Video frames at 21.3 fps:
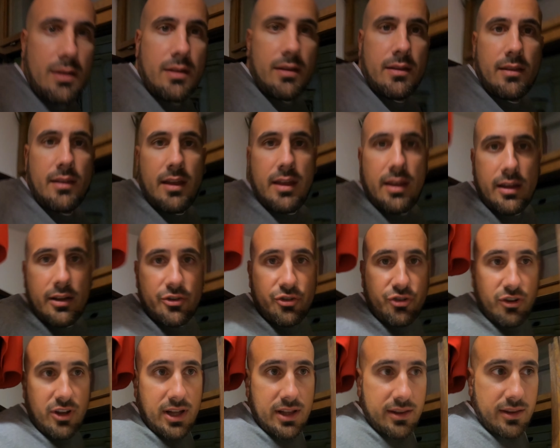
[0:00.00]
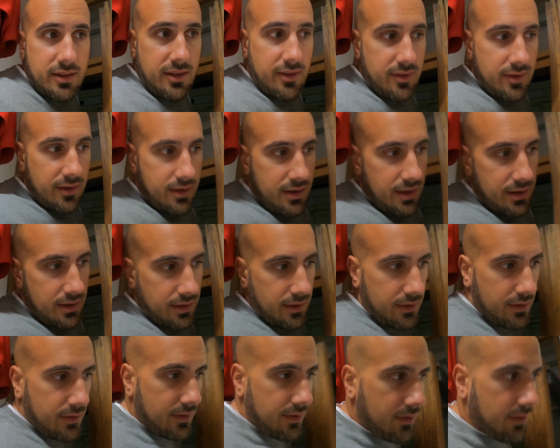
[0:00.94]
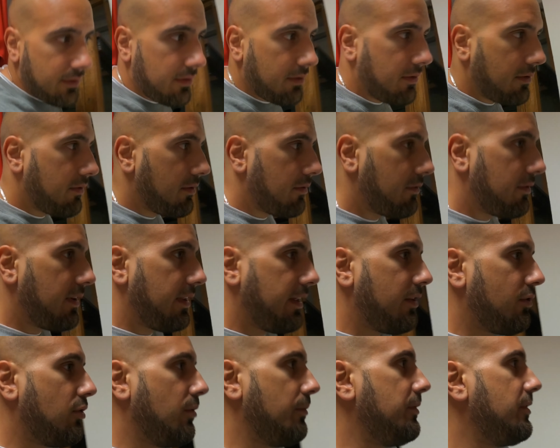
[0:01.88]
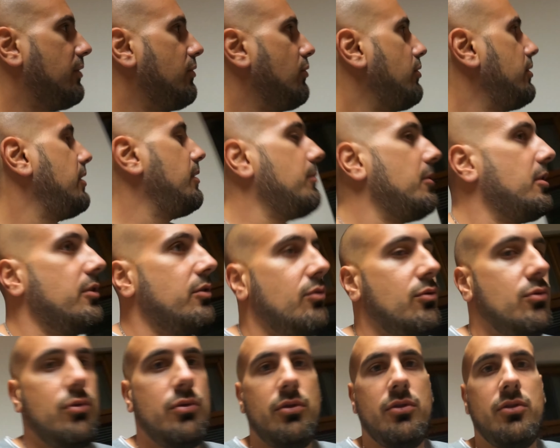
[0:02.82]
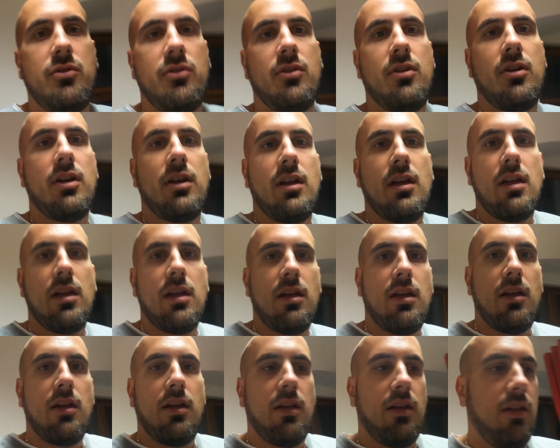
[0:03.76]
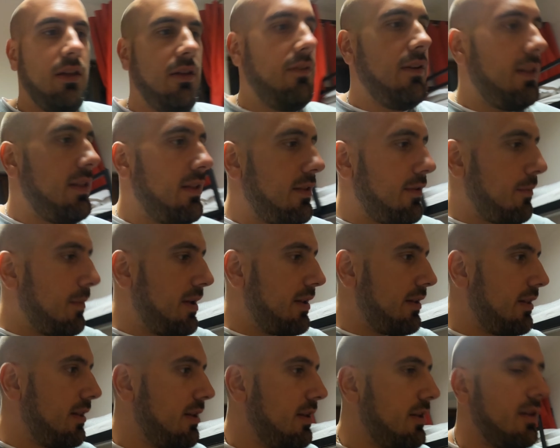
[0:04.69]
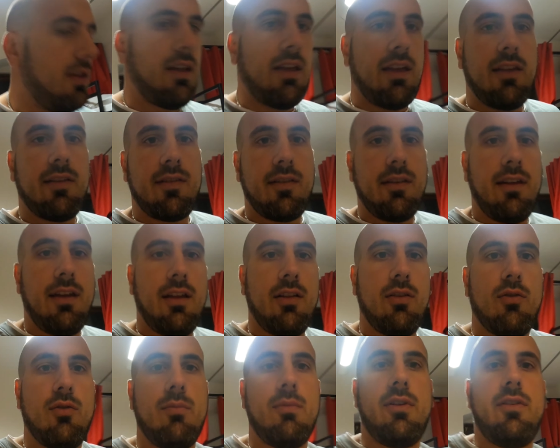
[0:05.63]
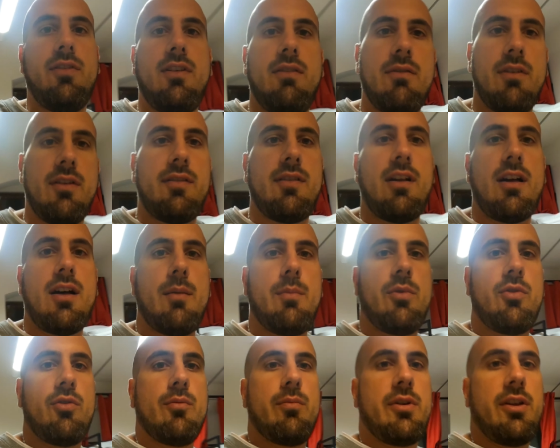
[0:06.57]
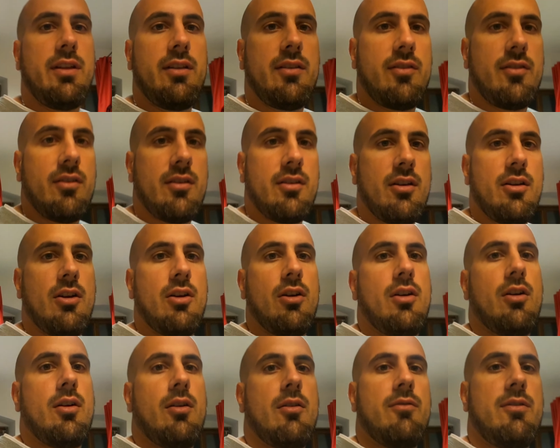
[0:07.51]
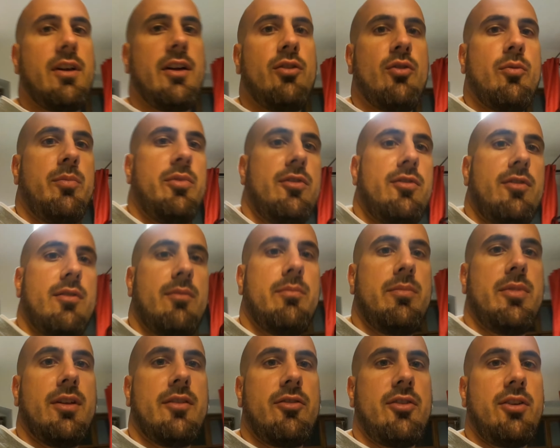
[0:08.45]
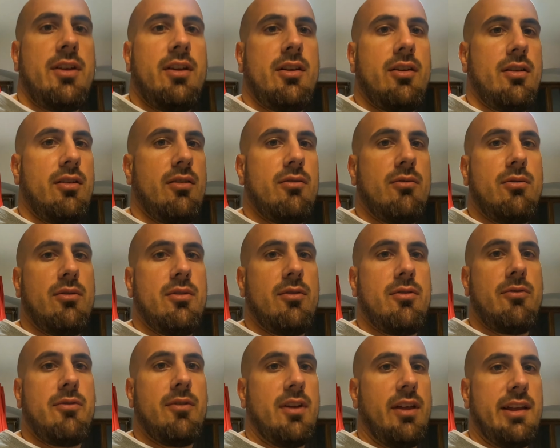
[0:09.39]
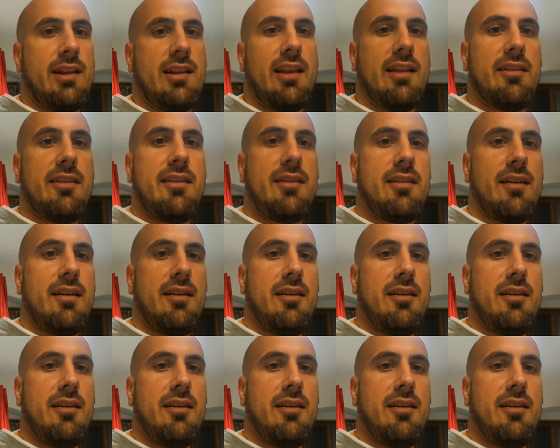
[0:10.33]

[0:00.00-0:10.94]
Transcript: Naja, schade, dass hier keiner ist. Vielleicht kommt ja noch jemand und ich werde jetzt mal essen gehen und mal sehen, was der Abend so bringt. Vielleicht noch ein bisschen Bier trinken und vielleicht lande ich ja